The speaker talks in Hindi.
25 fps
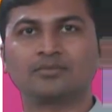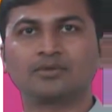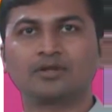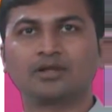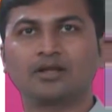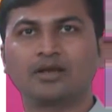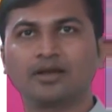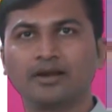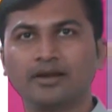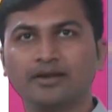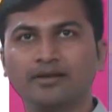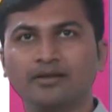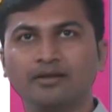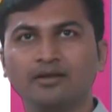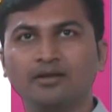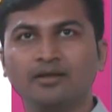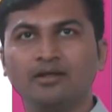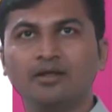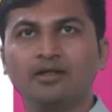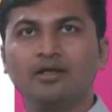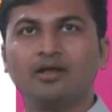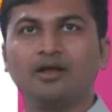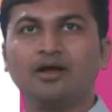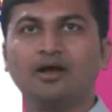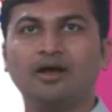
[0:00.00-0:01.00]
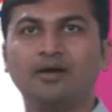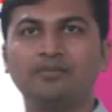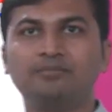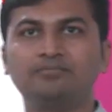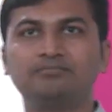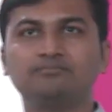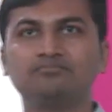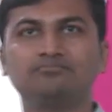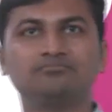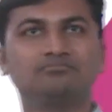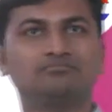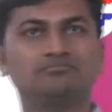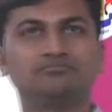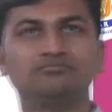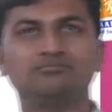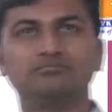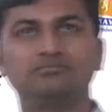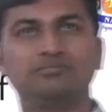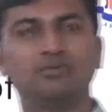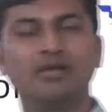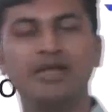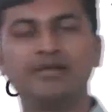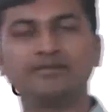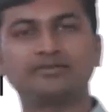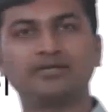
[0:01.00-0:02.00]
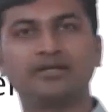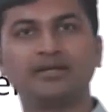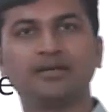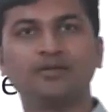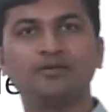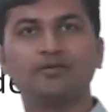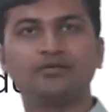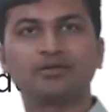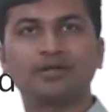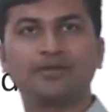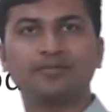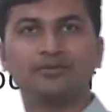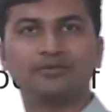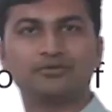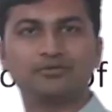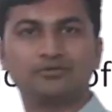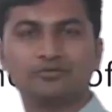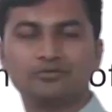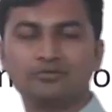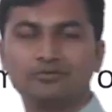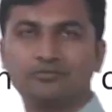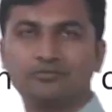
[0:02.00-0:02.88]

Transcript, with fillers: करेक्ट अब ऐसा नहीं होता बच्चों